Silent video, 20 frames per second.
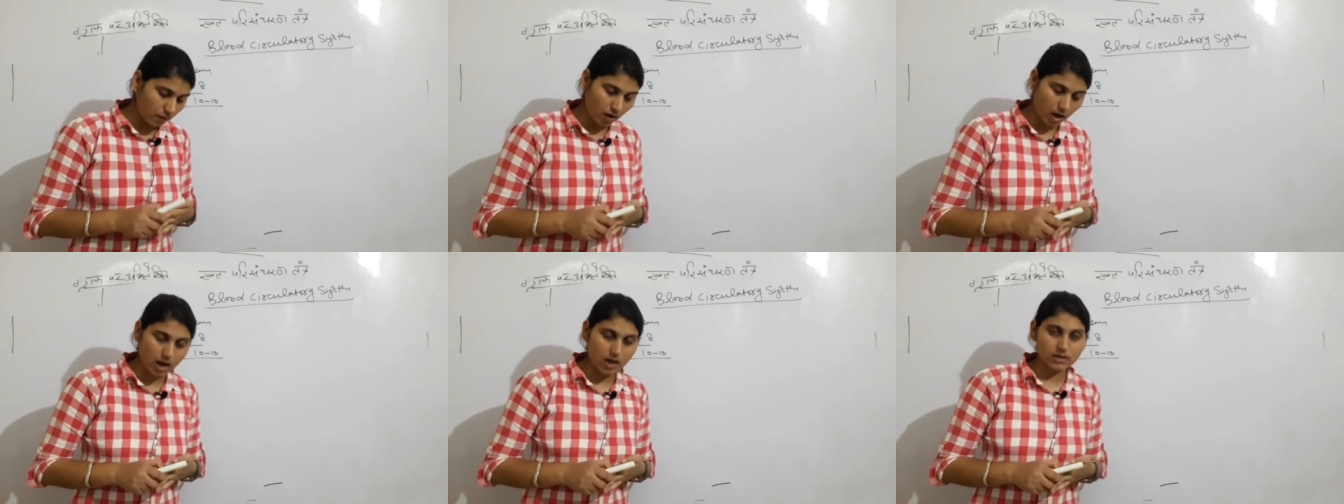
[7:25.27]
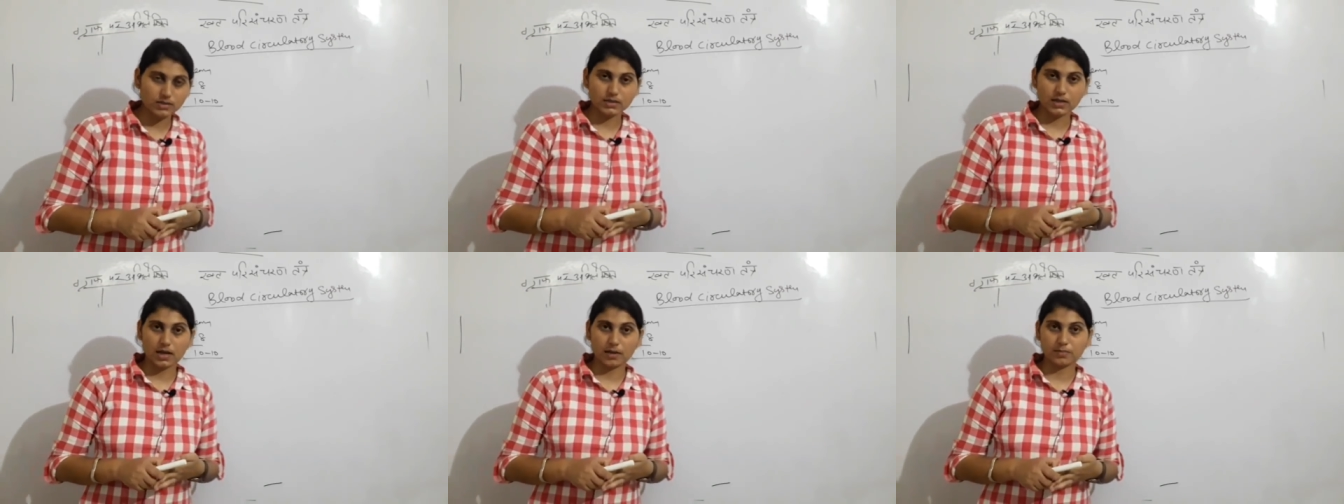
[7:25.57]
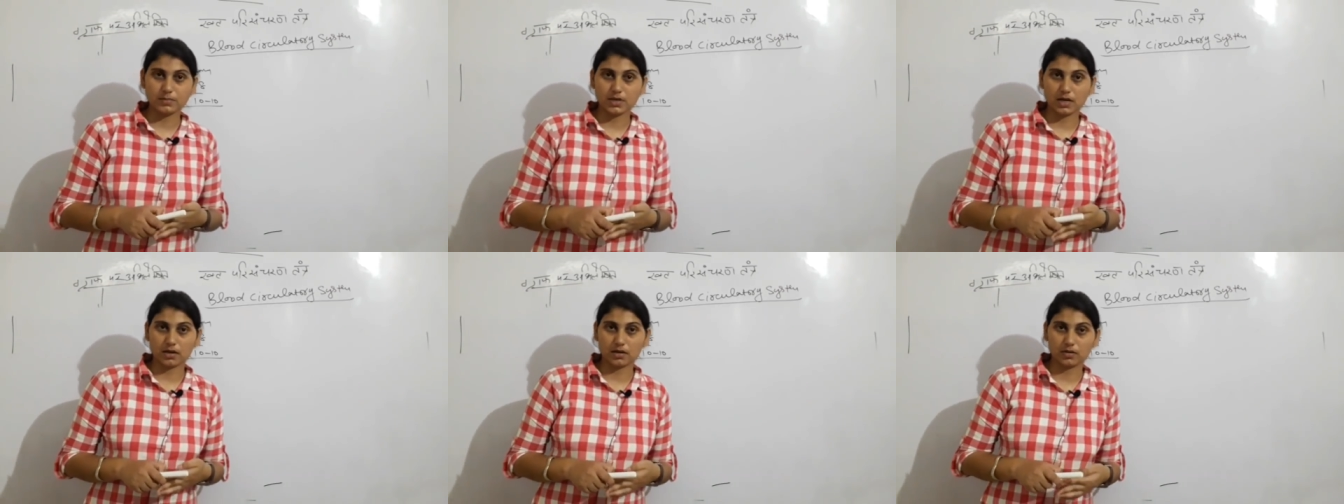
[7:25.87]
वहाँ से आप
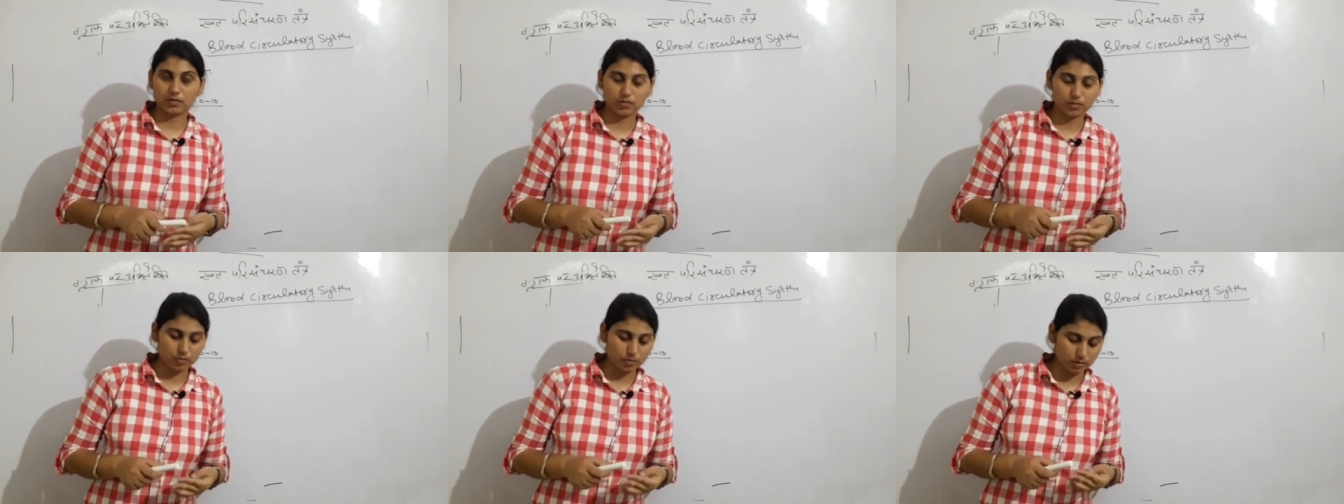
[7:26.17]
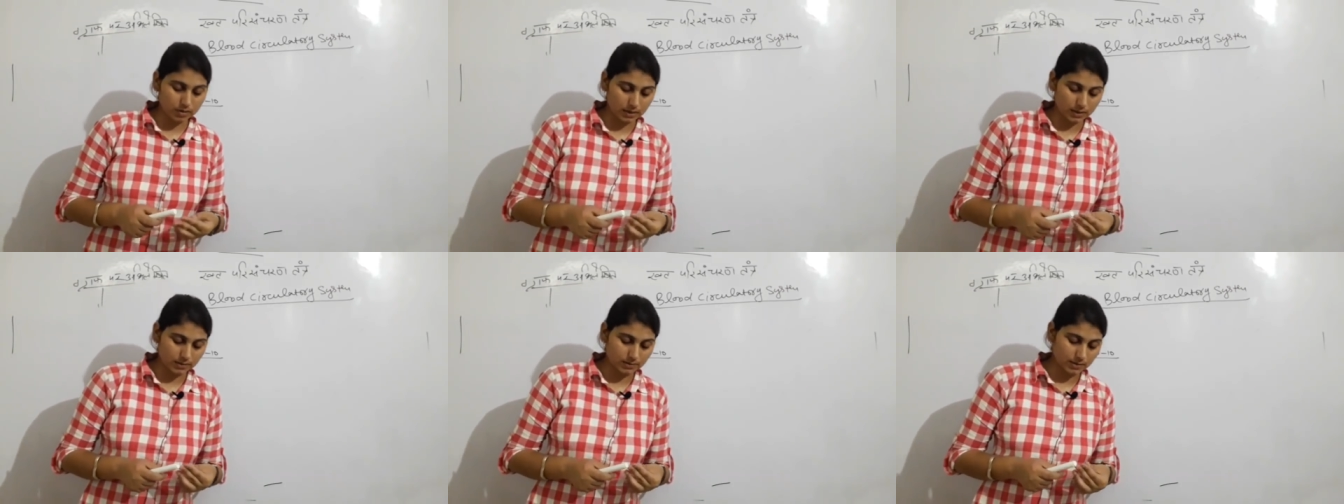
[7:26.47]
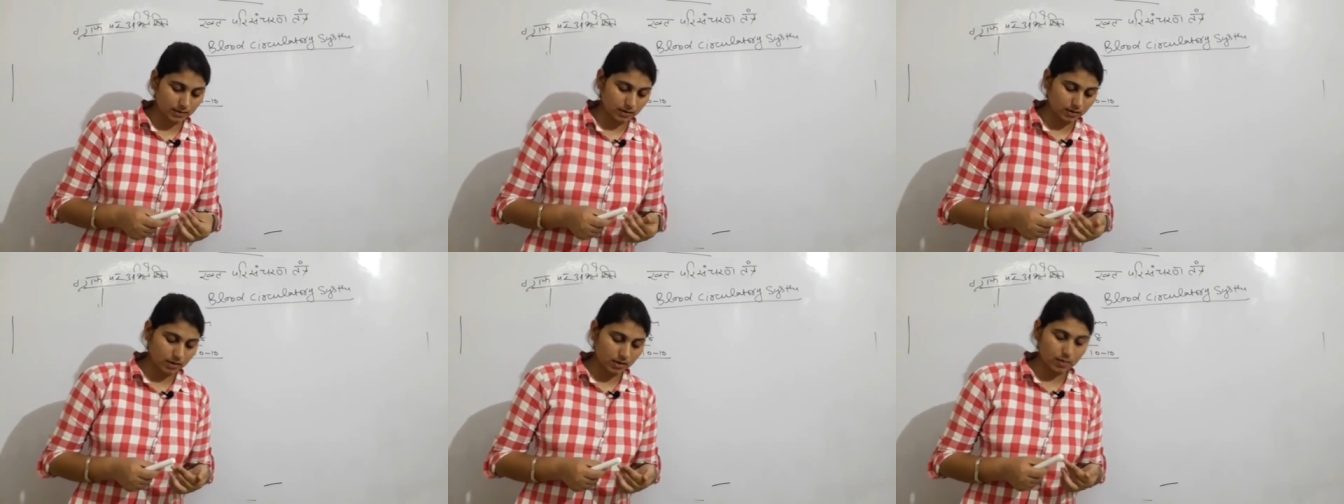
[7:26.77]
जाकर उनको देख
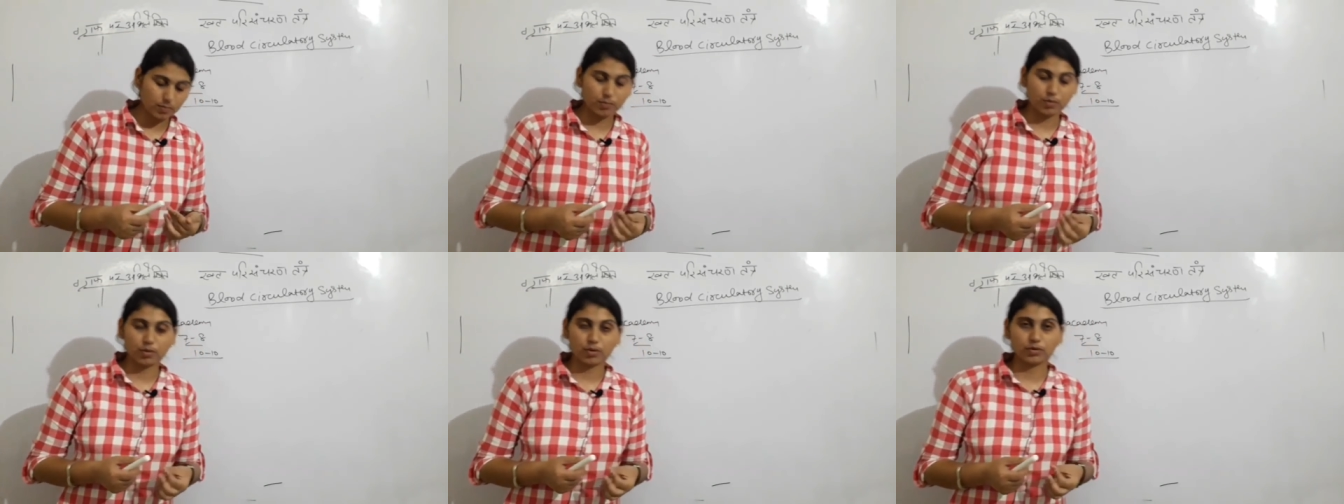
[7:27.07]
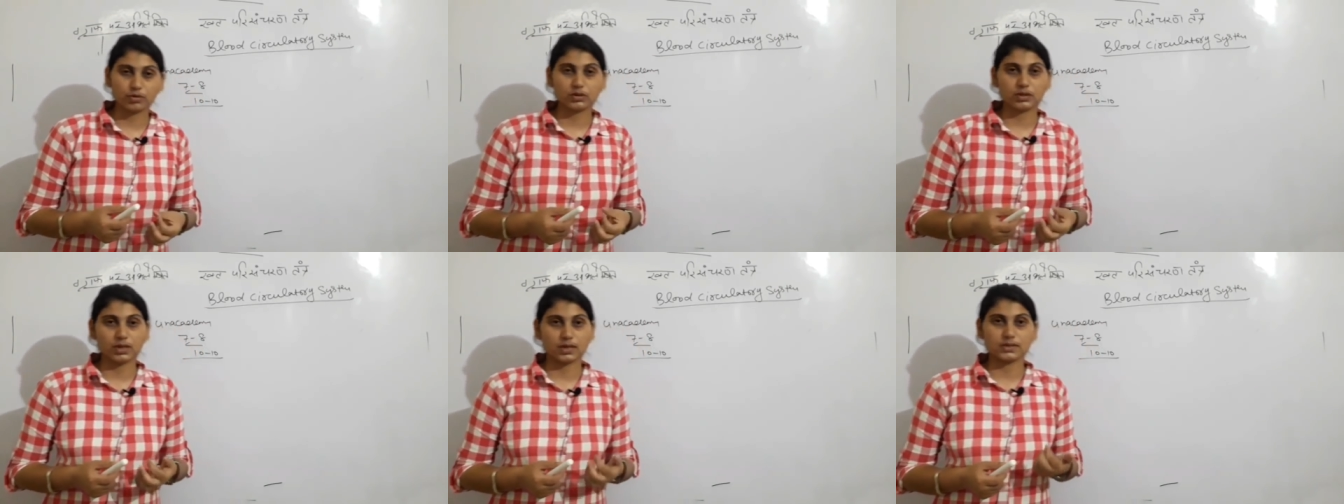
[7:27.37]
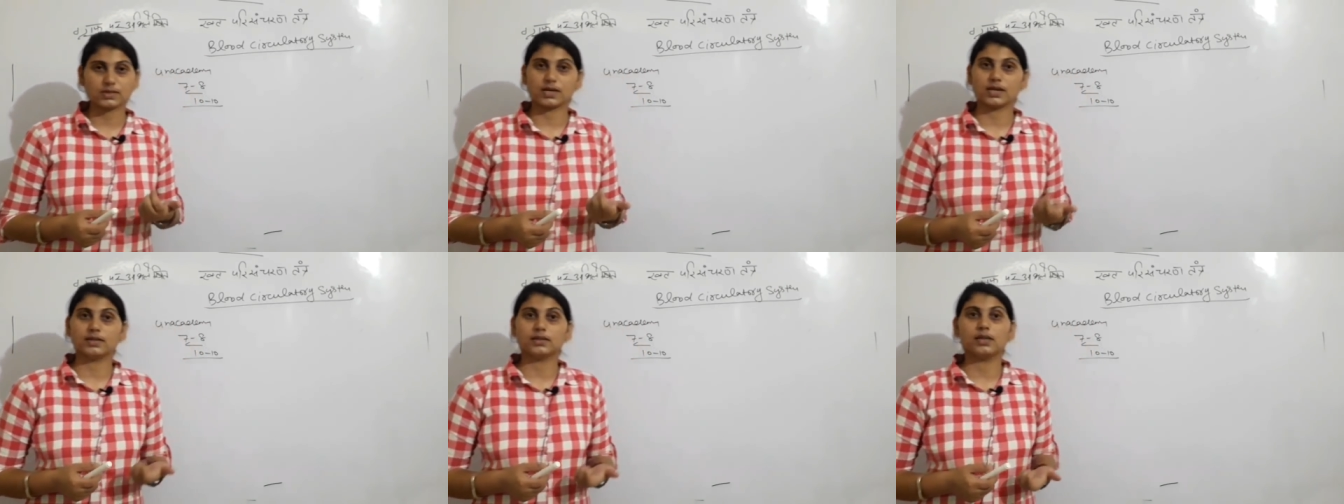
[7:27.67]
सकते हैं बहुत
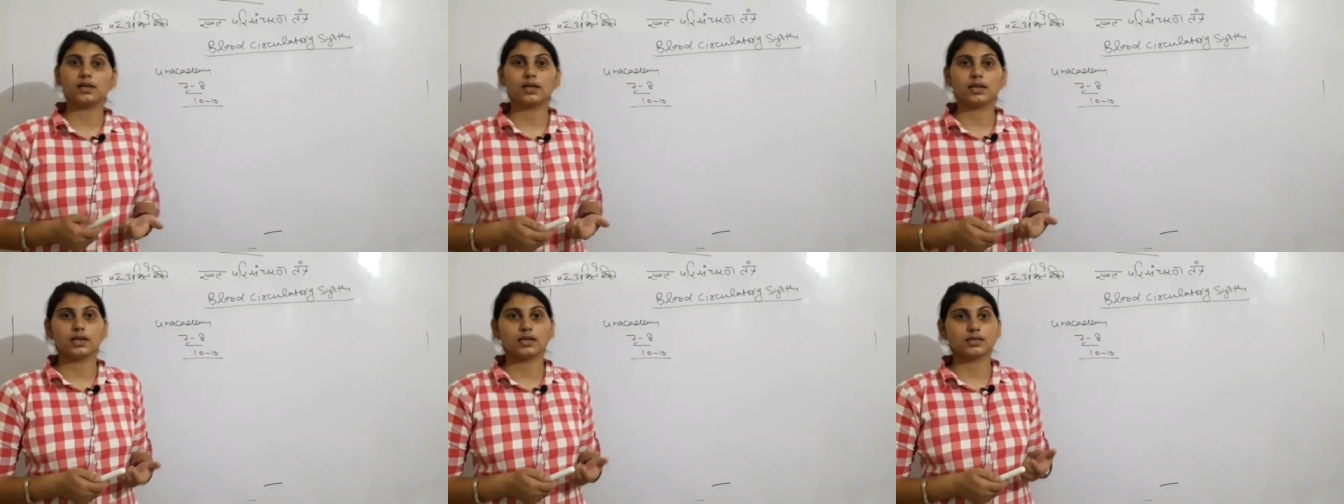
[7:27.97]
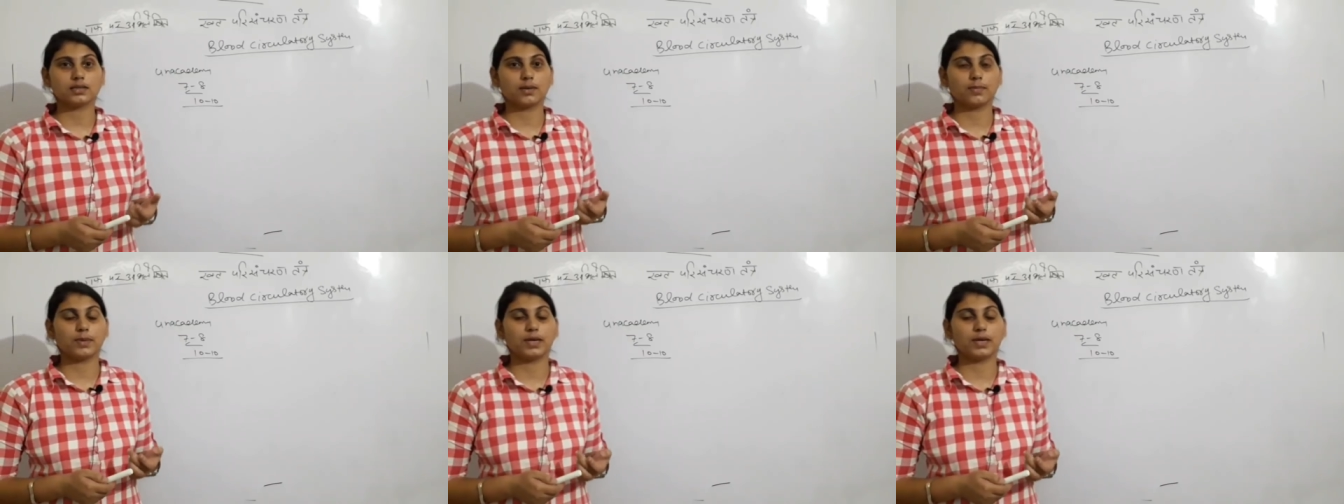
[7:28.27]
आसान तरीके से